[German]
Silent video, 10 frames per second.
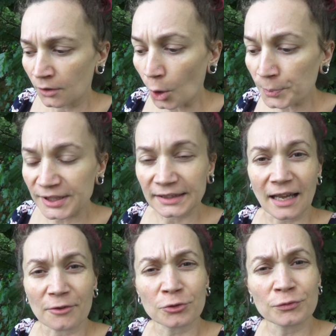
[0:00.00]
Abgesehen
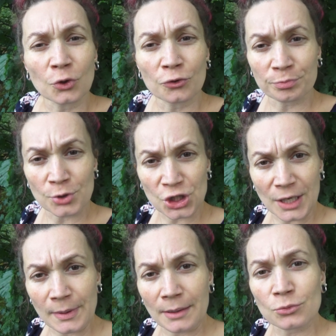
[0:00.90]
davon, wie oft man
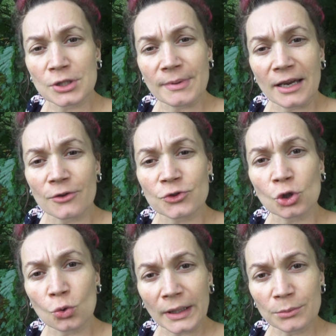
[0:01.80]
stehen bleiben muss, weil ich aufs
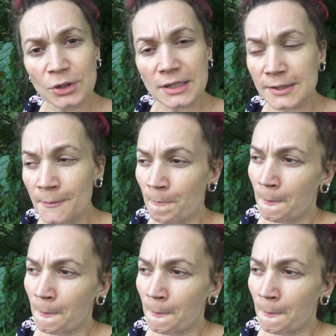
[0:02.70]
Klo gehen muss.